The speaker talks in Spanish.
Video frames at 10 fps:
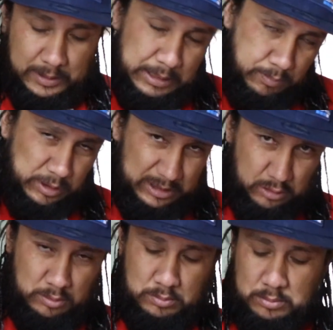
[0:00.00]
banda, porque
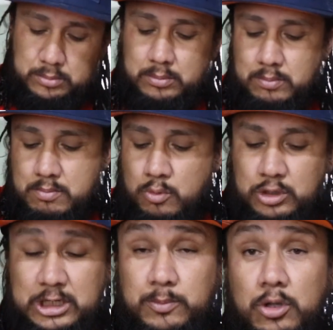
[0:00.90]
son
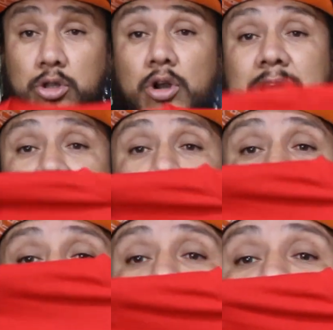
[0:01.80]
muchas. todo lo que estoy
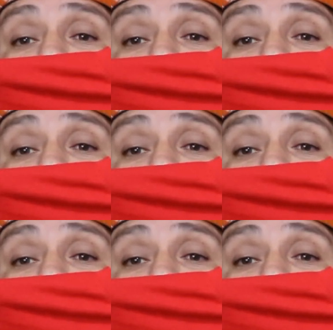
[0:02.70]
mostrando